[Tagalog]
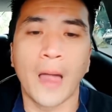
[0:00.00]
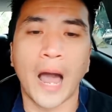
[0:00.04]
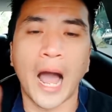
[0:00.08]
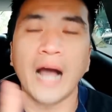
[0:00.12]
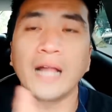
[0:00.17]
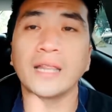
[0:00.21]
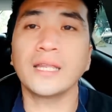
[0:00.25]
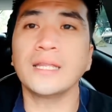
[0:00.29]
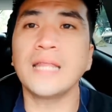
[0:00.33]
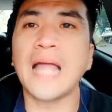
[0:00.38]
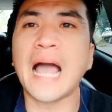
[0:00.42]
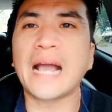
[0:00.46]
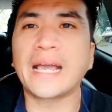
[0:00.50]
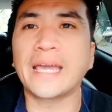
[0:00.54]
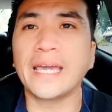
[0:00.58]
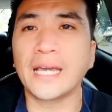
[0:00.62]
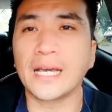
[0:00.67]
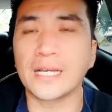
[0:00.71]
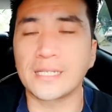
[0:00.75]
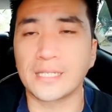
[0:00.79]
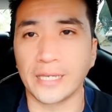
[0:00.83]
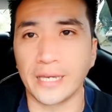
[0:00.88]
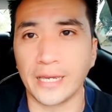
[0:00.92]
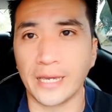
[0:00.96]
ang lalaki
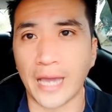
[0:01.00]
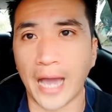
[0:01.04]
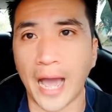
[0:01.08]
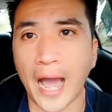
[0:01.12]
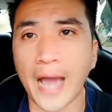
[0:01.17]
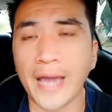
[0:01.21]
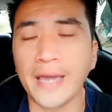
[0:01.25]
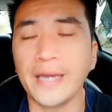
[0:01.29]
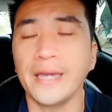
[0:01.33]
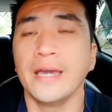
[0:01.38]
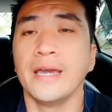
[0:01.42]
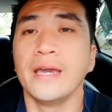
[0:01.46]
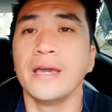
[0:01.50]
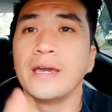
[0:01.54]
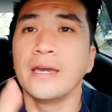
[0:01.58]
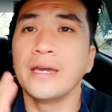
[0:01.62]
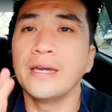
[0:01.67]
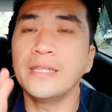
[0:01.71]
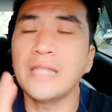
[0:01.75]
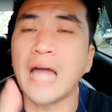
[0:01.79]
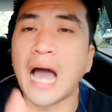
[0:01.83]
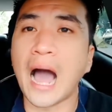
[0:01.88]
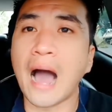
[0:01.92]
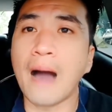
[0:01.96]
kasi ay
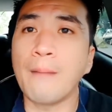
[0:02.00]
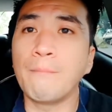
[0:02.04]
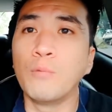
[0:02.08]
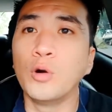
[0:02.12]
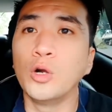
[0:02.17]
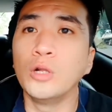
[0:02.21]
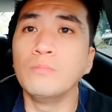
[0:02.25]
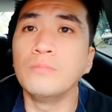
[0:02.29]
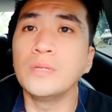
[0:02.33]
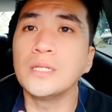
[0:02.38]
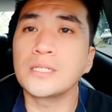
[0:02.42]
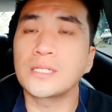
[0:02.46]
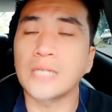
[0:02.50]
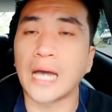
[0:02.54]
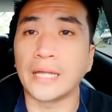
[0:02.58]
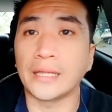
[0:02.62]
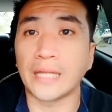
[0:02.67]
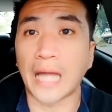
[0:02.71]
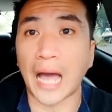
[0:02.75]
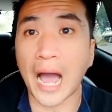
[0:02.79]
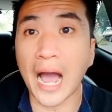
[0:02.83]
hinahabol minsan